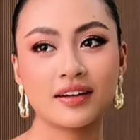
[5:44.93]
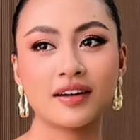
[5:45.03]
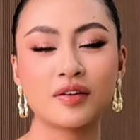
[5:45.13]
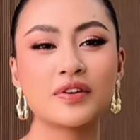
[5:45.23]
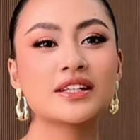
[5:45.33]

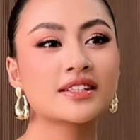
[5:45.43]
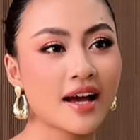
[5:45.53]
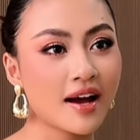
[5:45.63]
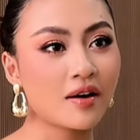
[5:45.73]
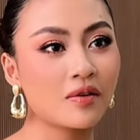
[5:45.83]
à, vì
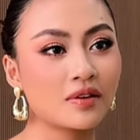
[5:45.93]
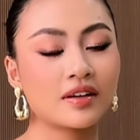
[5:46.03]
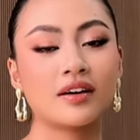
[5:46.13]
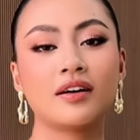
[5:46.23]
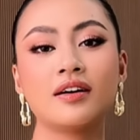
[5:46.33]
sao
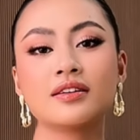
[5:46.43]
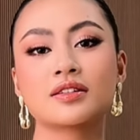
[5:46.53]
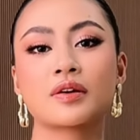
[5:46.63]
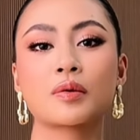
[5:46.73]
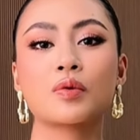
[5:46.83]
đó
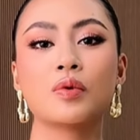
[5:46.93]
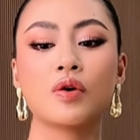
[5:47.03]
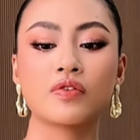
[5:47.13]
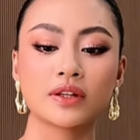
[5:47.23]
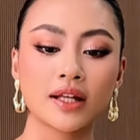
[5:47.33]
xong em cũng
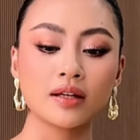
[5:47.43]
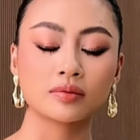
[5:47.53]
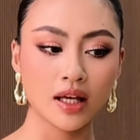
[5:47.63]
ngồi phân tích